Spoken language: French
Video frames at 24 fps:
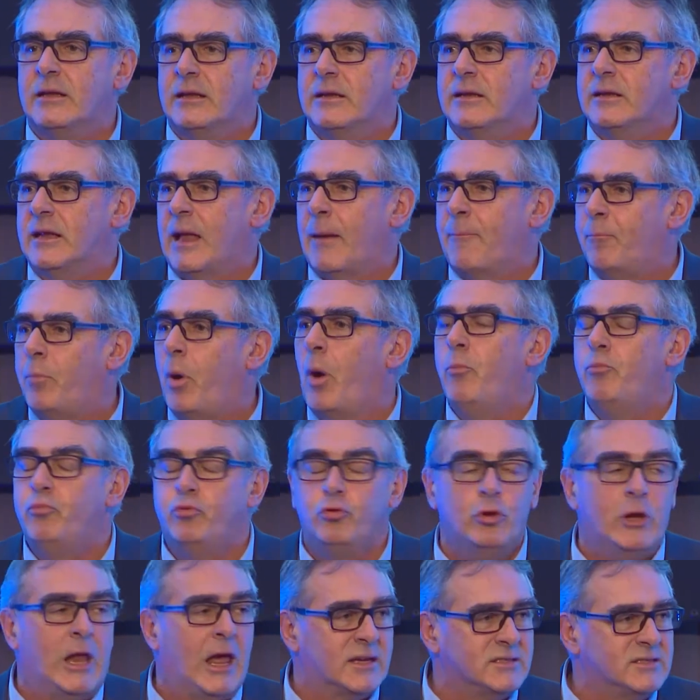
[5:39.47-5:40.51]
la
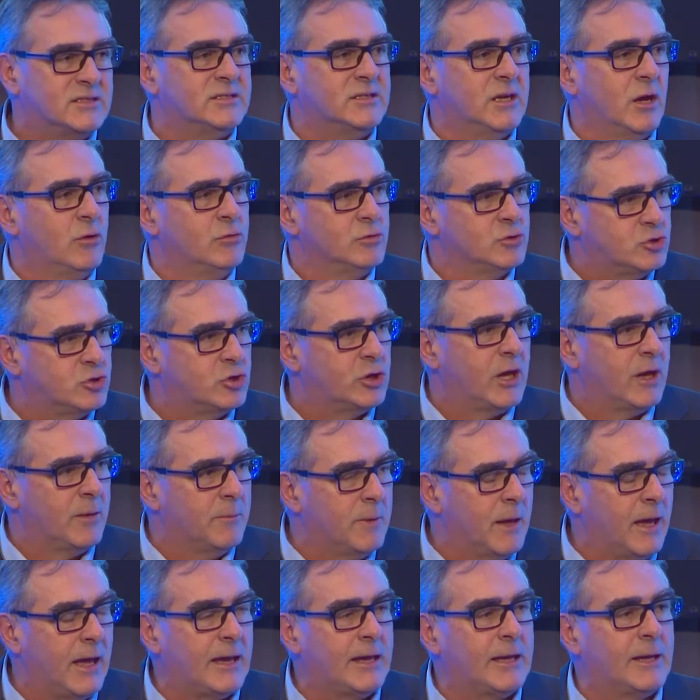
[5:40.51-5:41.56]
population du
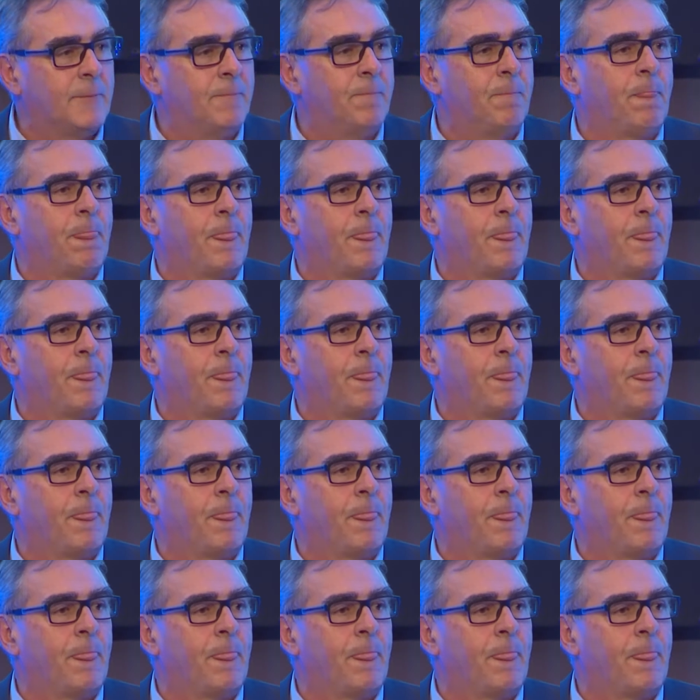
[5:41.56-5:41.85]
Québec